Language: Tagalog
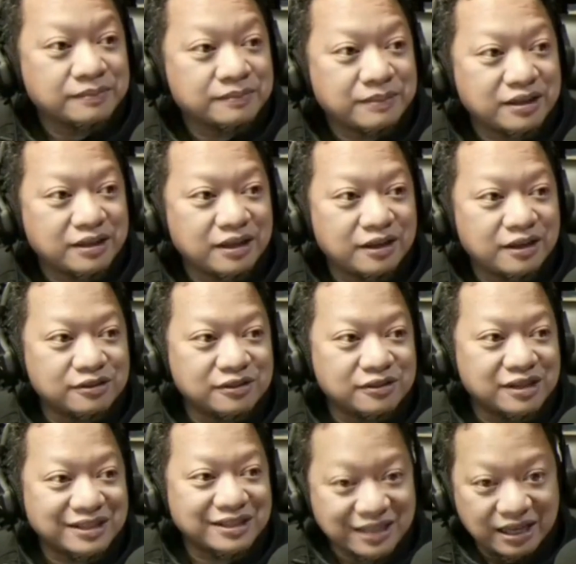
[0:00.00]
Ba't ganun?
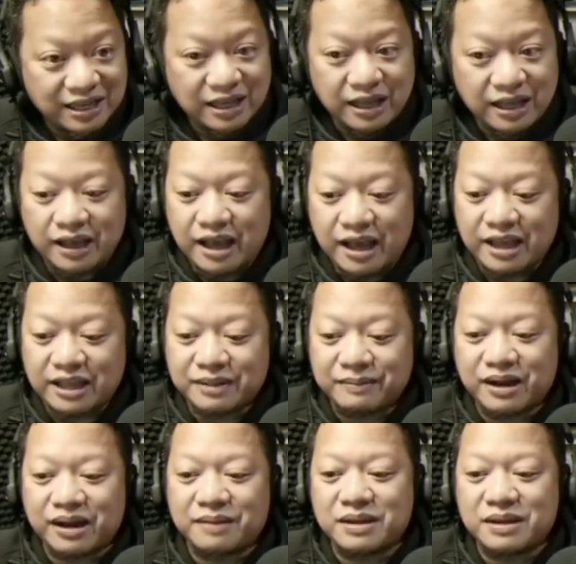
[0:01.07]
Kasi nga kahit
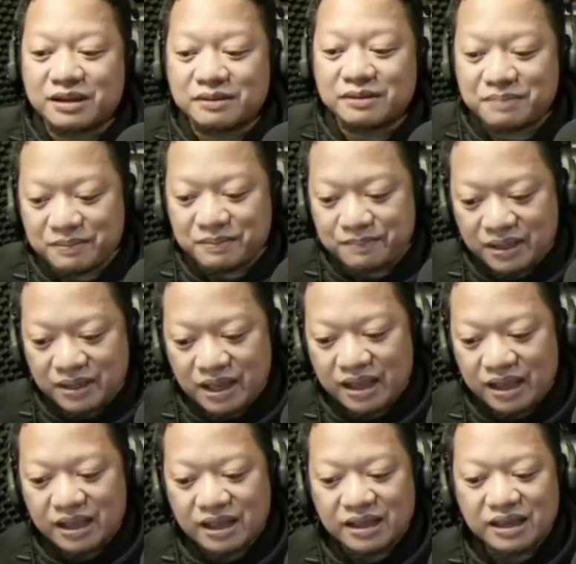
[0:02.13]
maraming
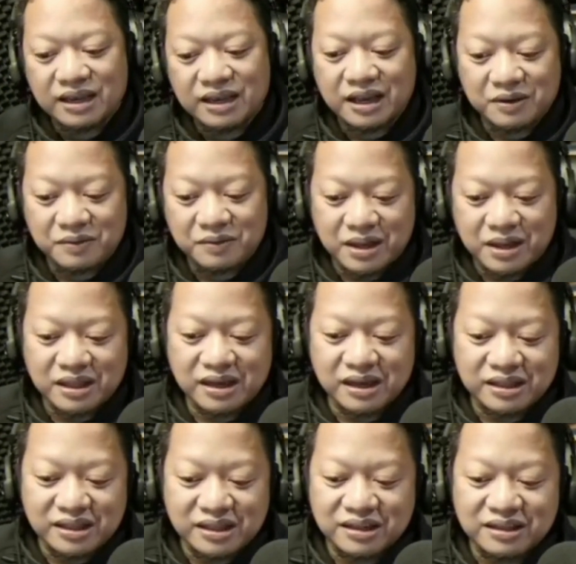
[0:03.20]
nagbibigay, ang ginagawa nila
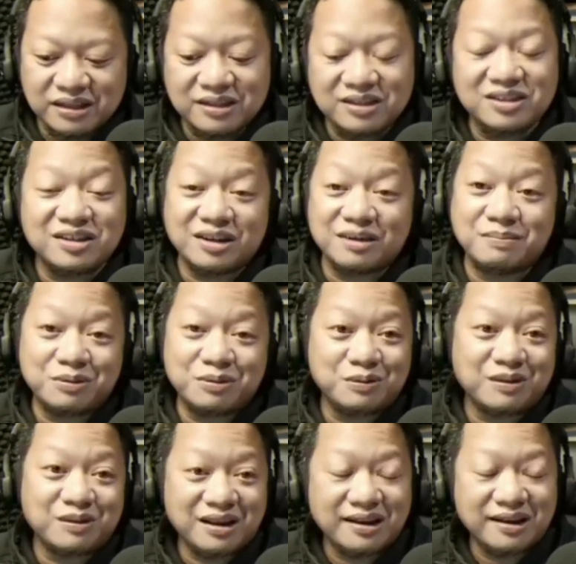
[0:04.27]

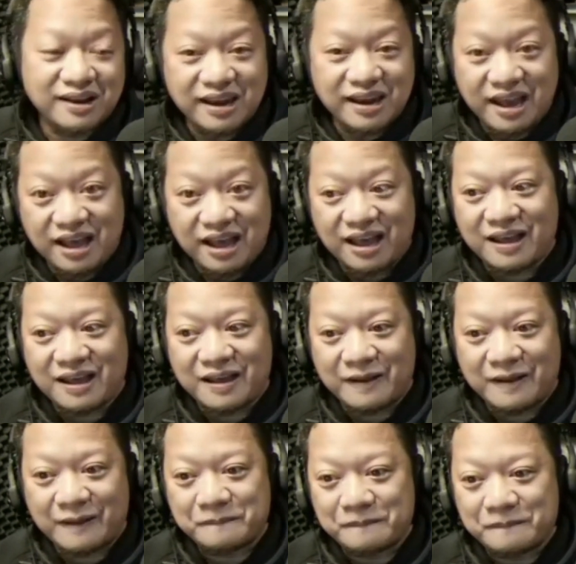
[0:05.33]
dinidistribute lang nila.
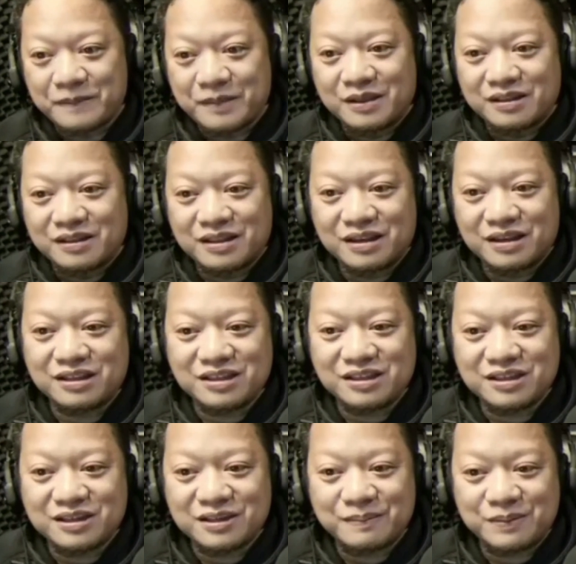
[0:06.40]

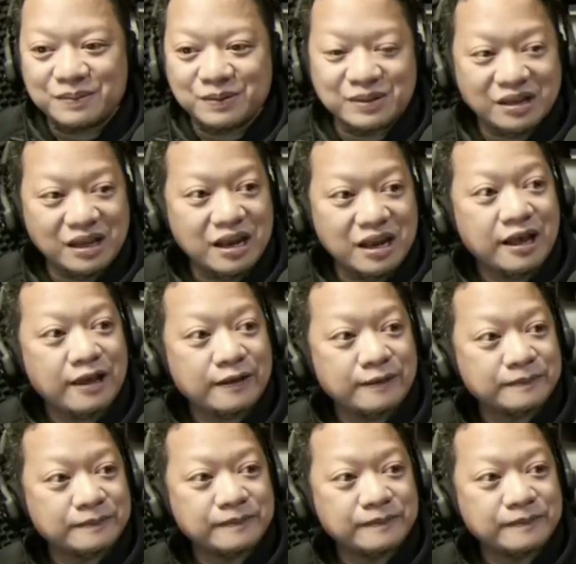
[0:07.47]
Dinidistribute nila.